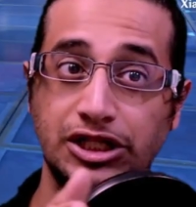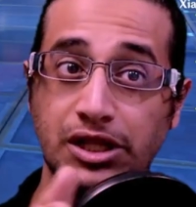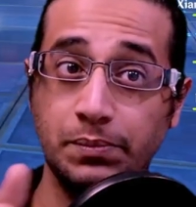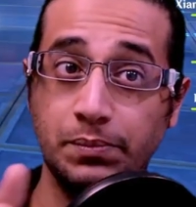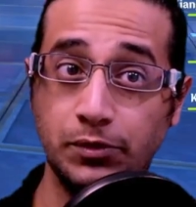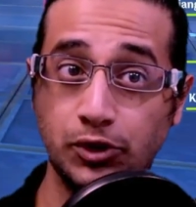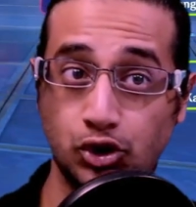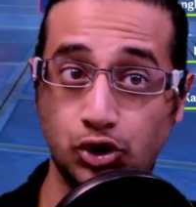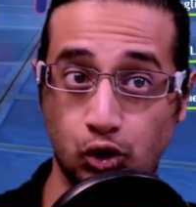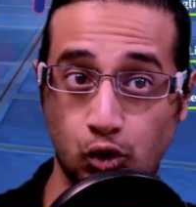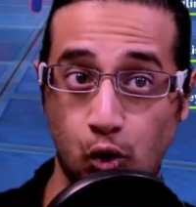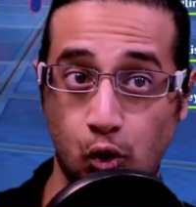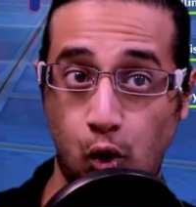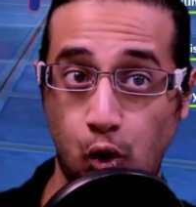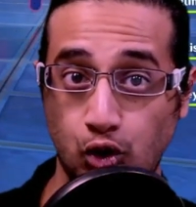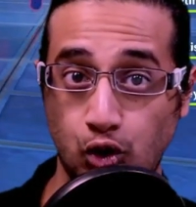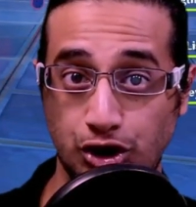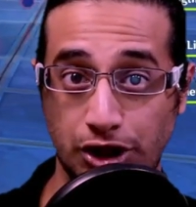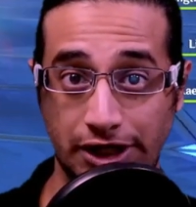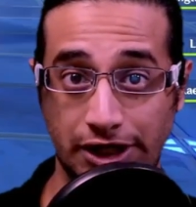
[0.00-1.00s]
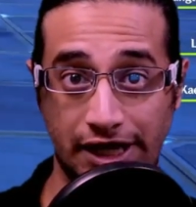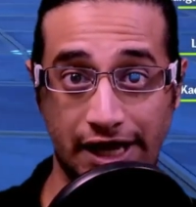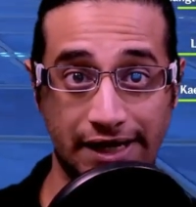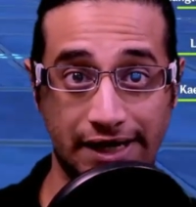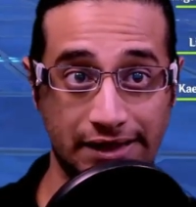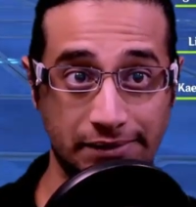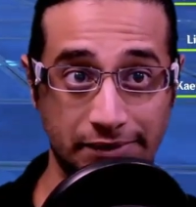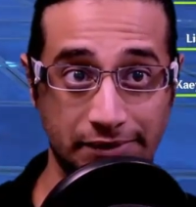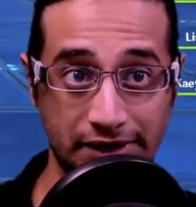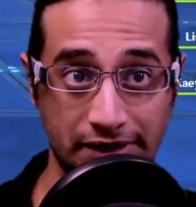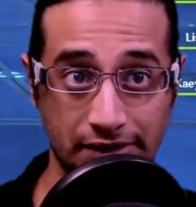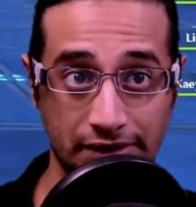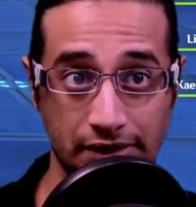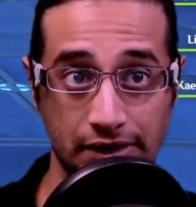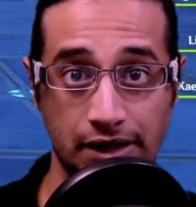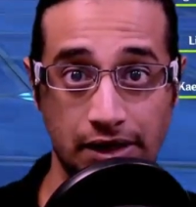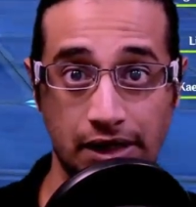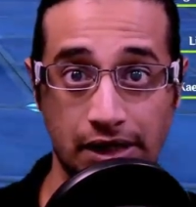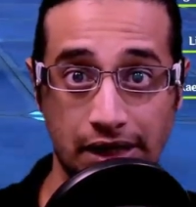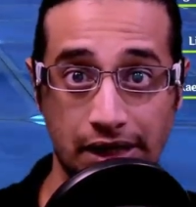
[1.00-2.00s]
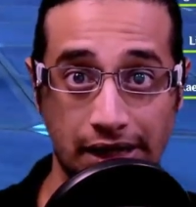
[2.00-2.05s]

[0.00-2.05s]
يدمج الوحوش القريبين